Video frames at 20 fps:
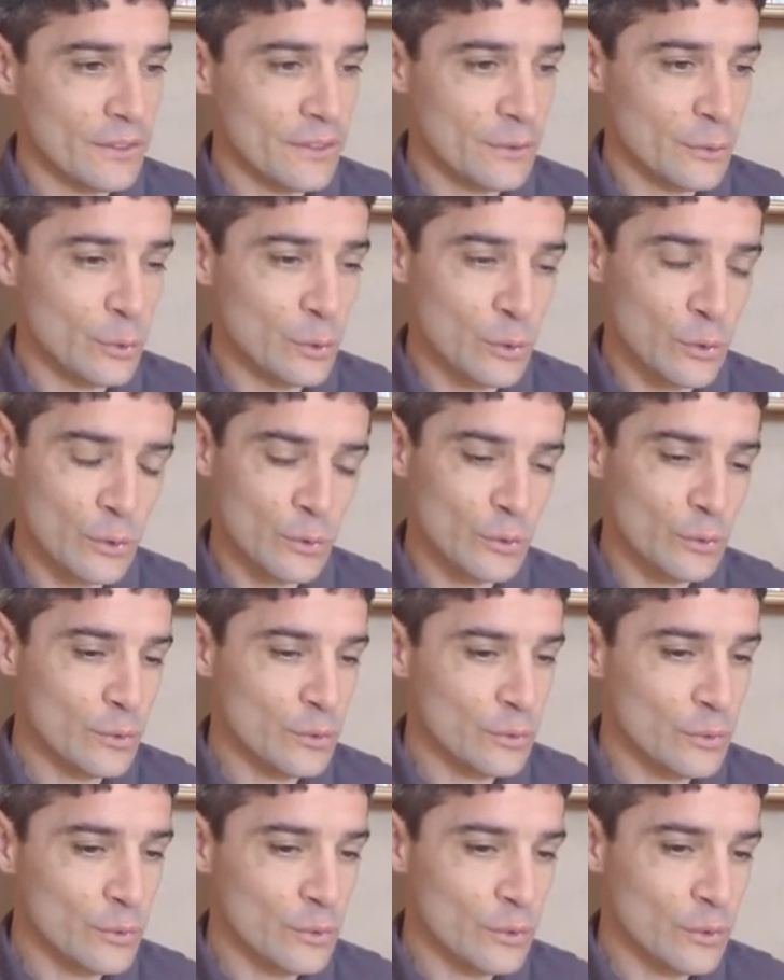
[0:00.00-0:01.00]
Donc,
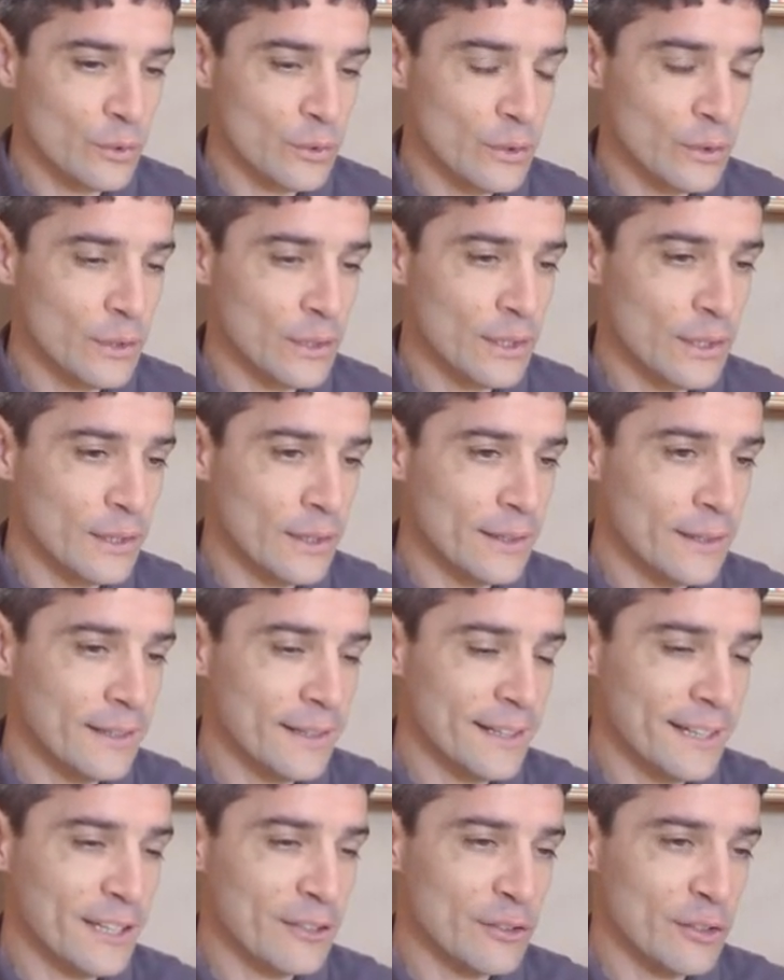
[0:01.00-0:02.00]

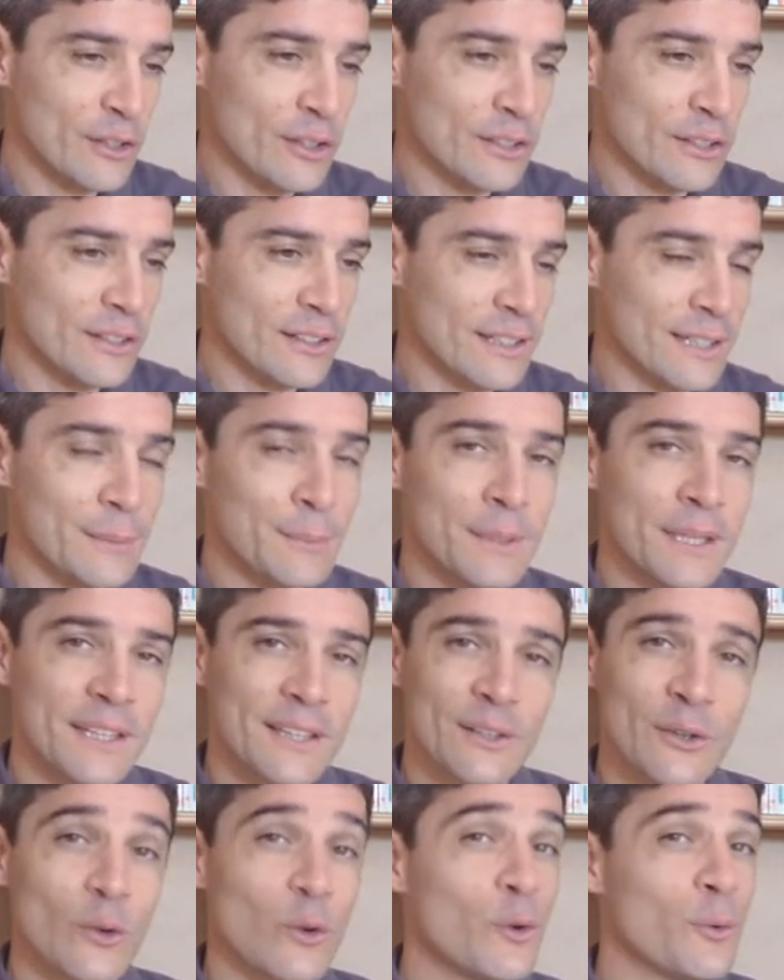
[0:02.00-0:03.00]
révolte,
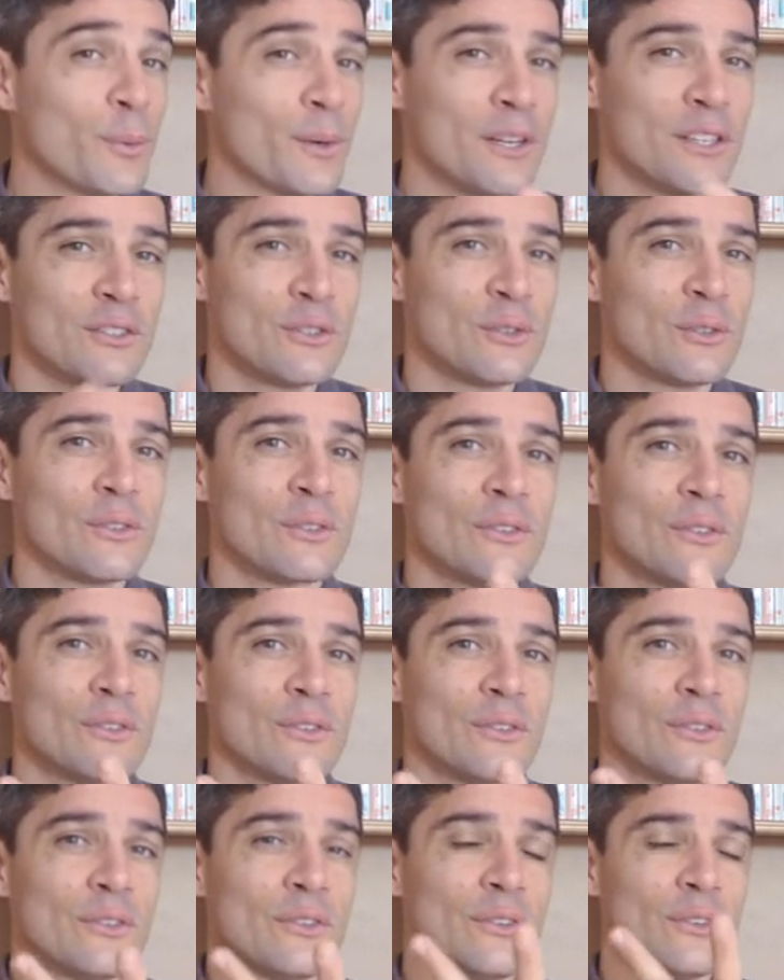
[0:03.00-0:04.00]
limite, oppression.
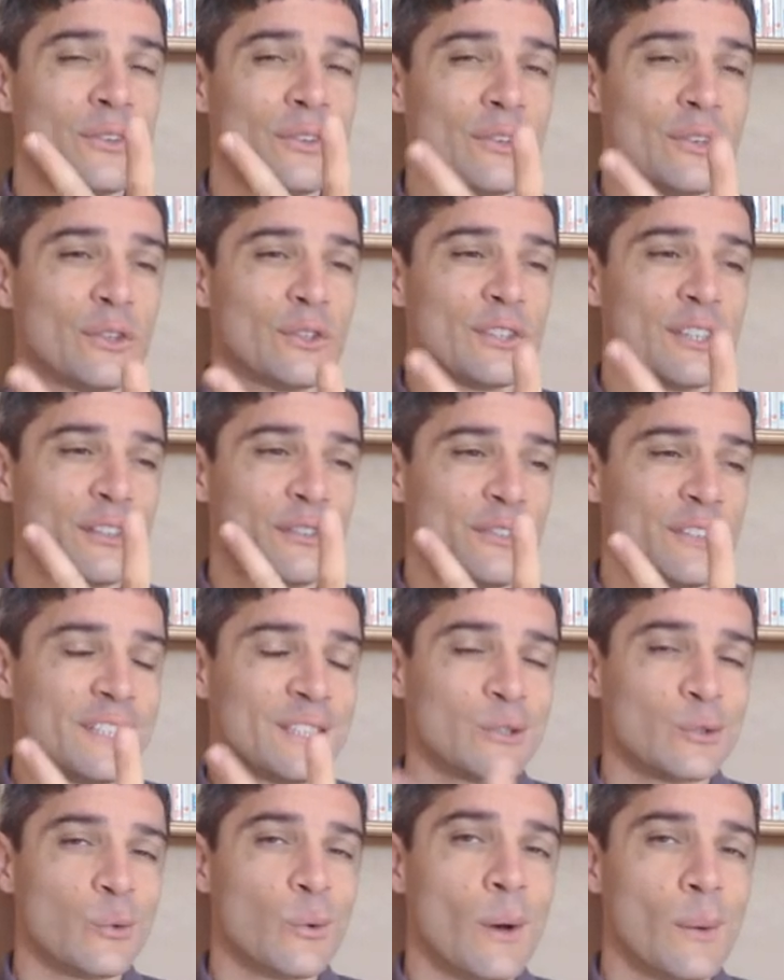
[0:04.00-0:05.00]
Ça fait
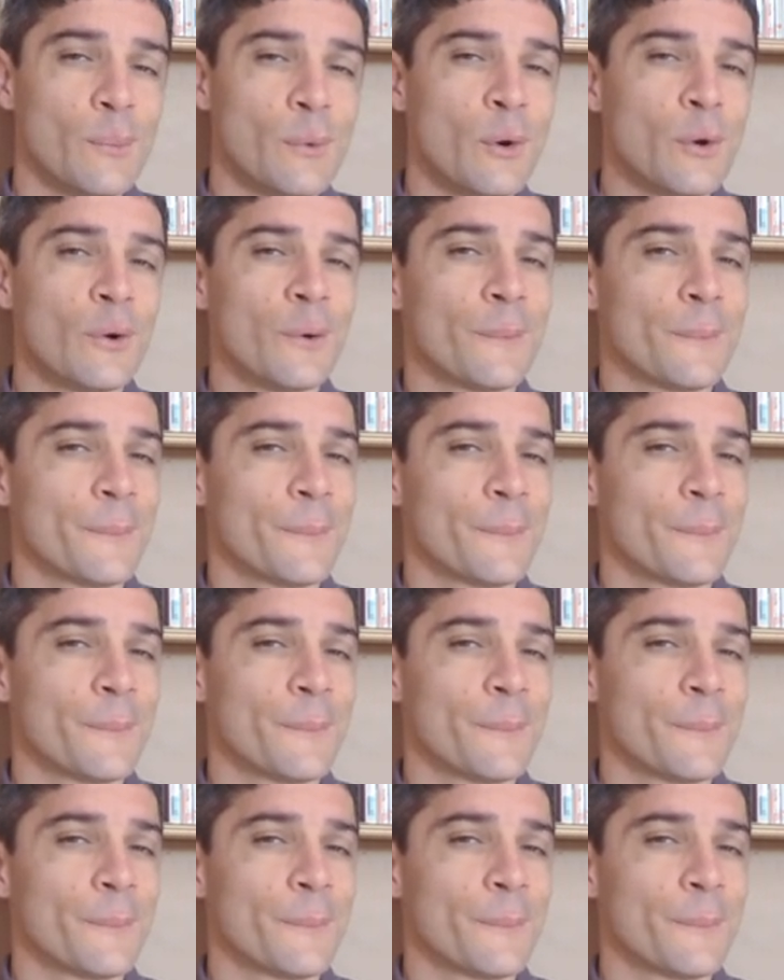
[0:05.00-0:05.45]
trois mots.